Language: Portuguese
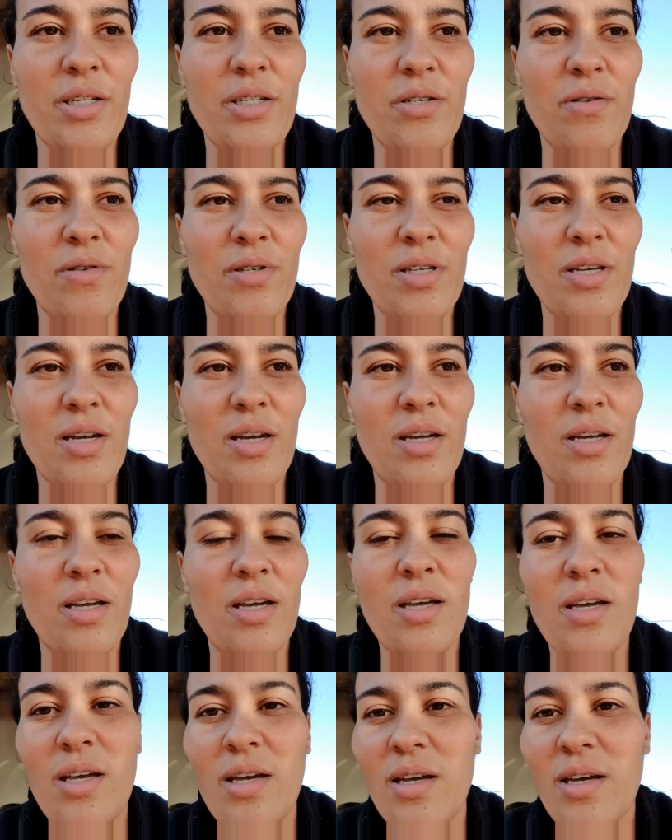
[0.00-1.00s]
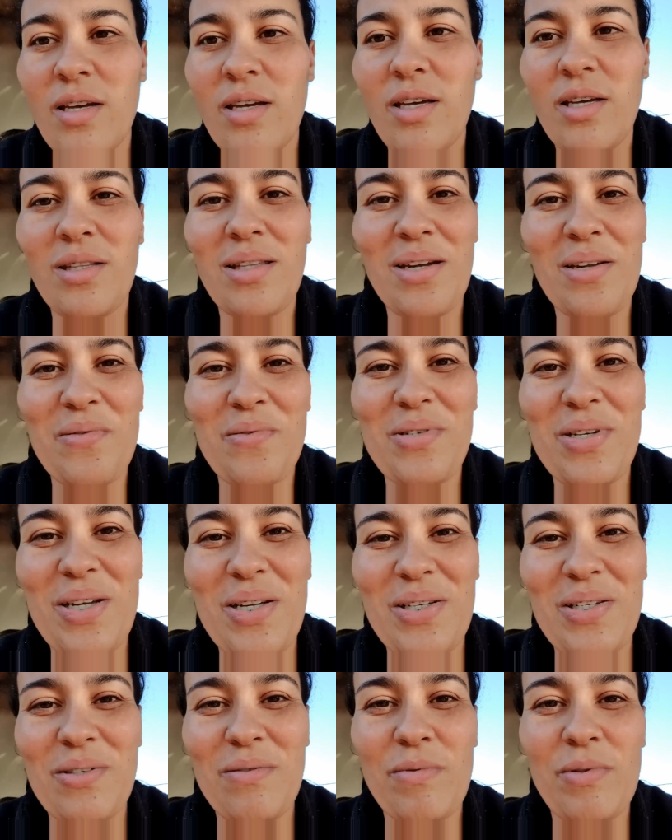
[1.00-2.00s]
A gente consegue ir dando um
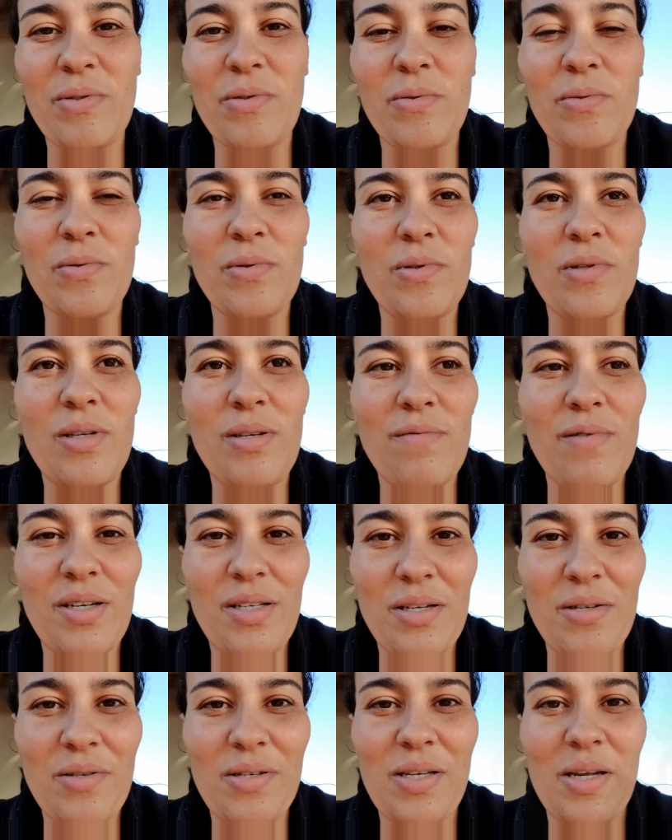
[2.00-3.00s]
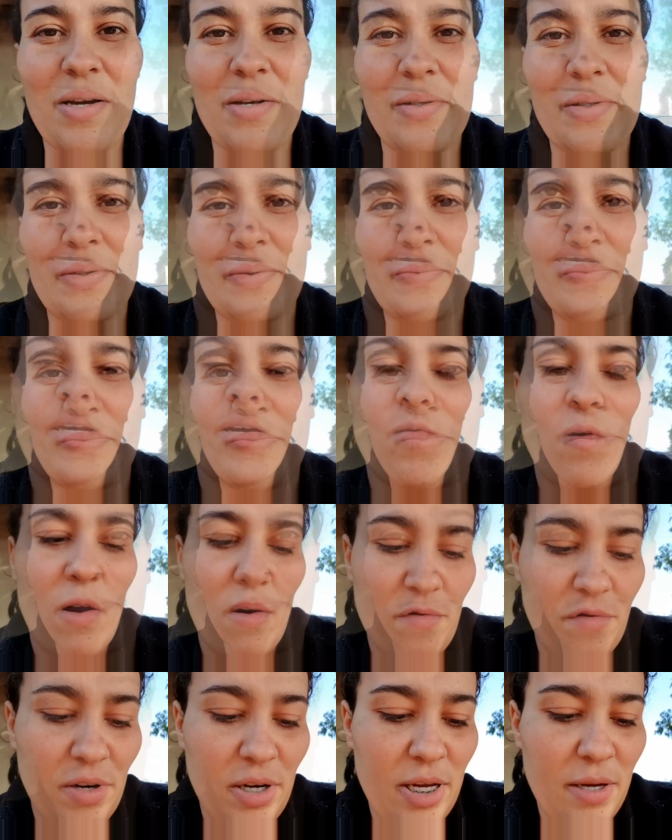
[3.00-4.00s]
jeitinho em tudo e vai dando certo. E
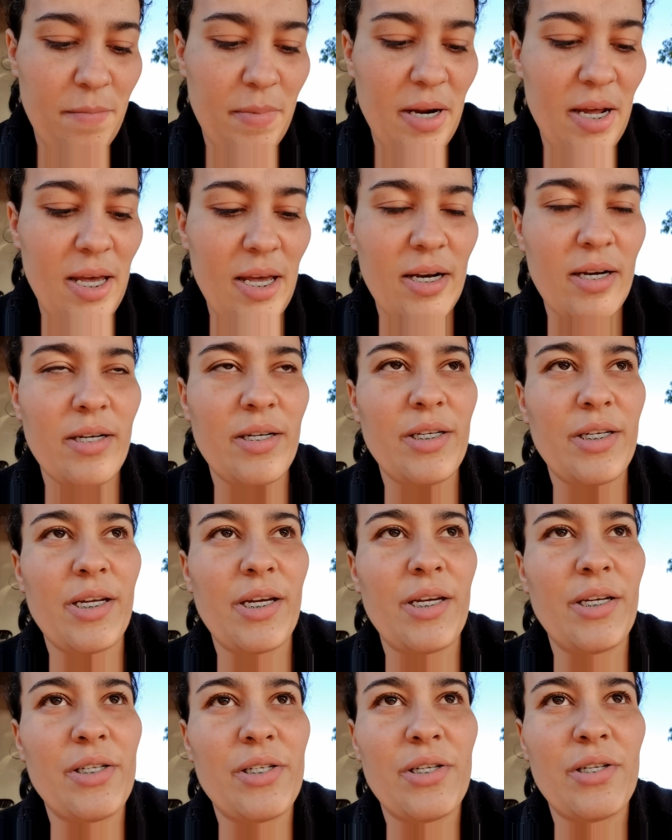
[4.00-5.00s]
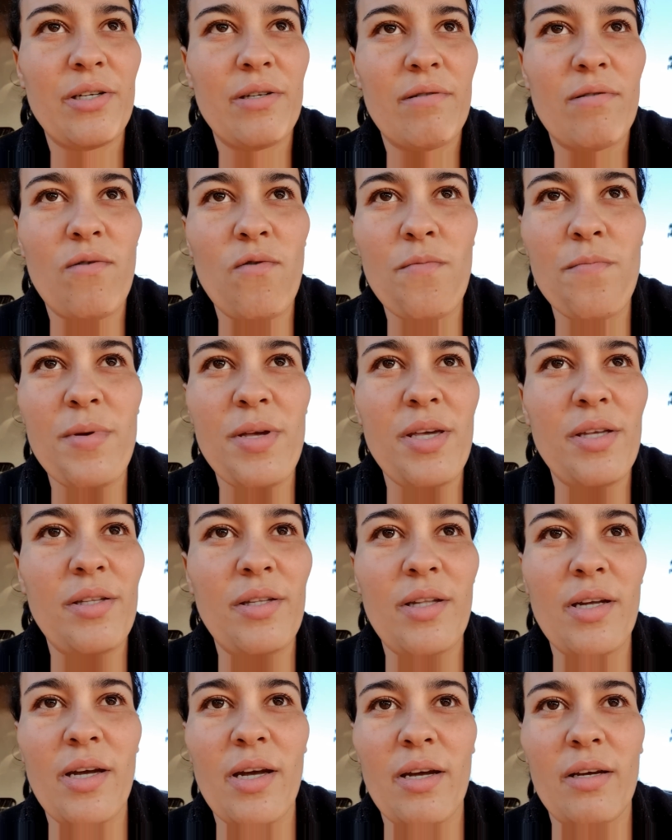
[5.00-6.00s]
igual eu falei pra ela, né, gente?
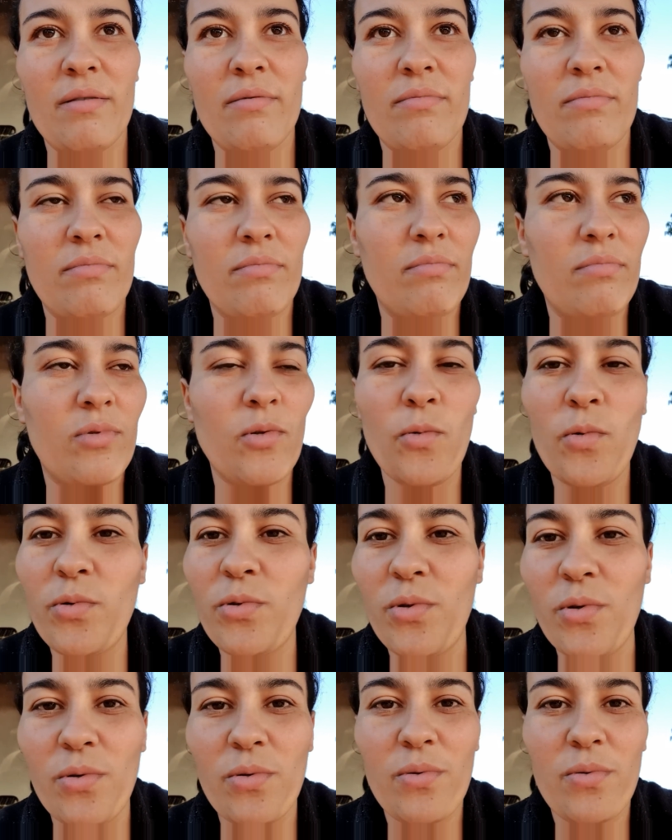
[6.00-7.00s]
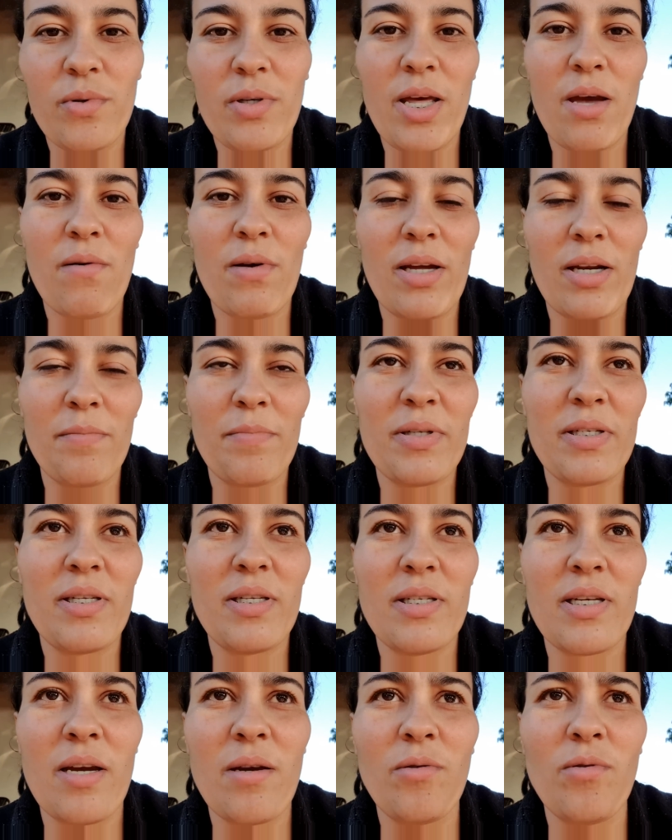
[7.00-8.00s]
Comida, tudo, né? O que ela
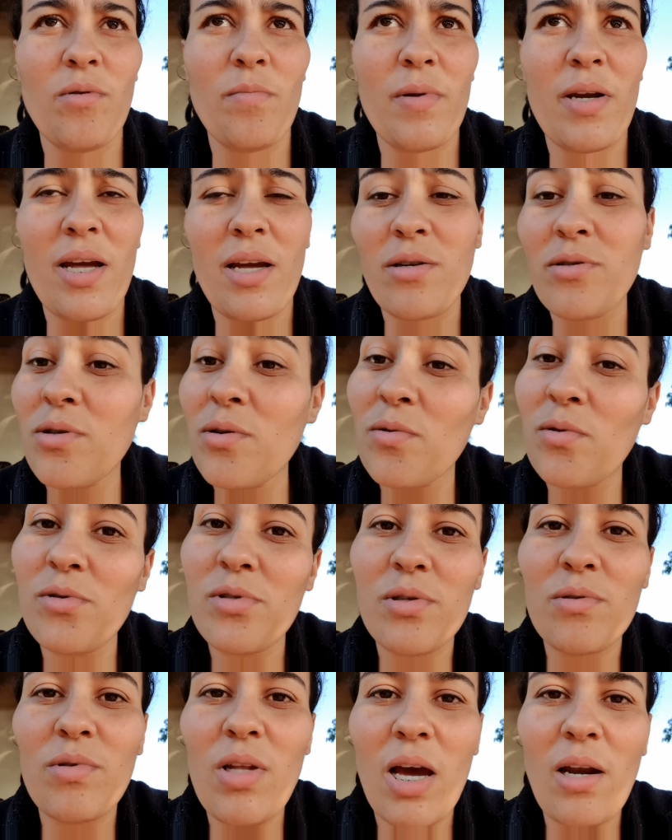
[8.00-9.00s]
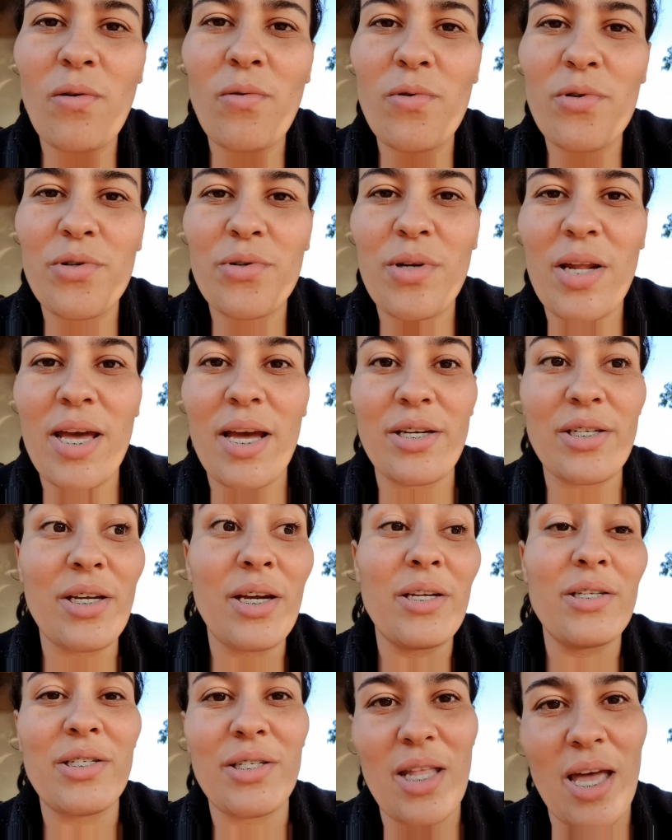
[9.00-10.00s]
precisar eu dou para ela. Eu só não consigo dar luxo, né? A
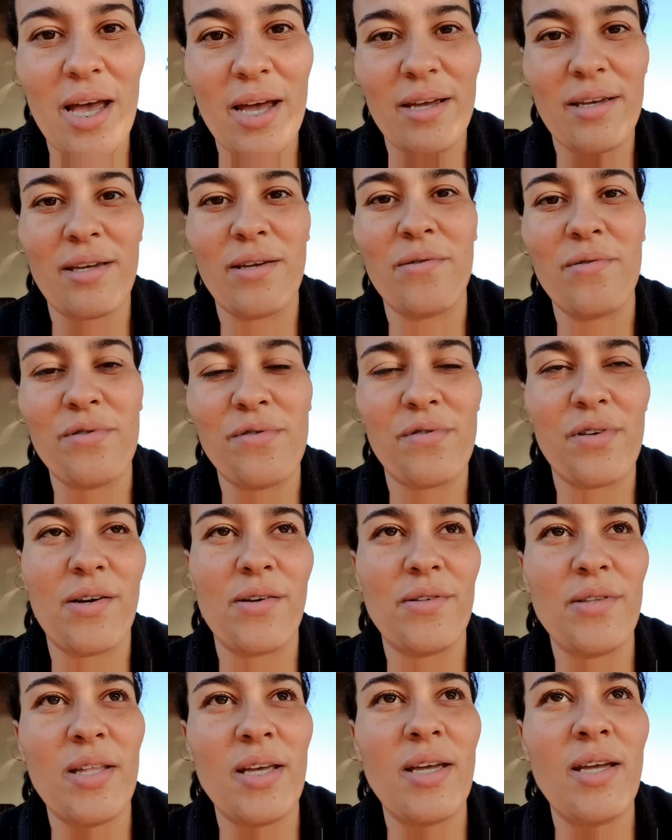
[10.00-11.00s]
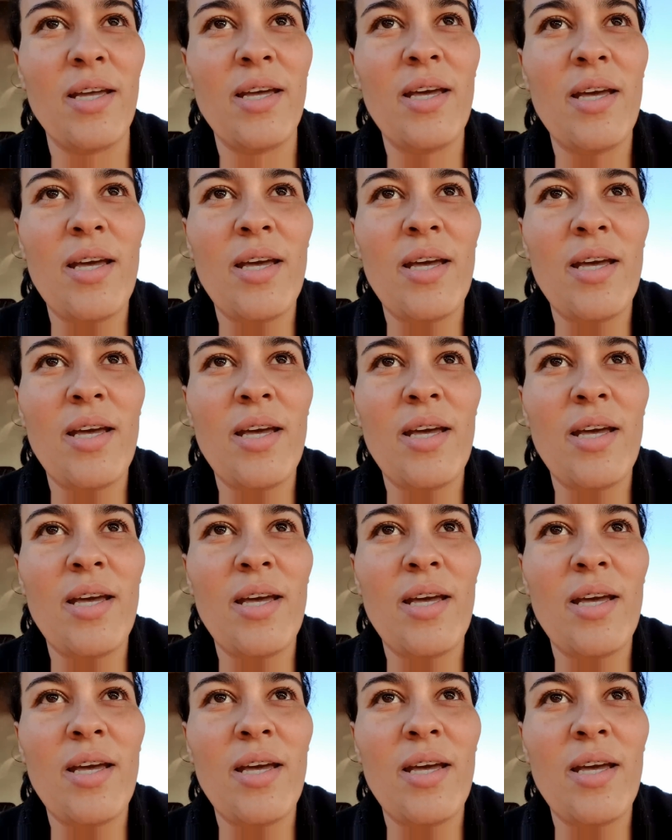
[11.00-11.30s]
gente dá, eu, Divaldo, né?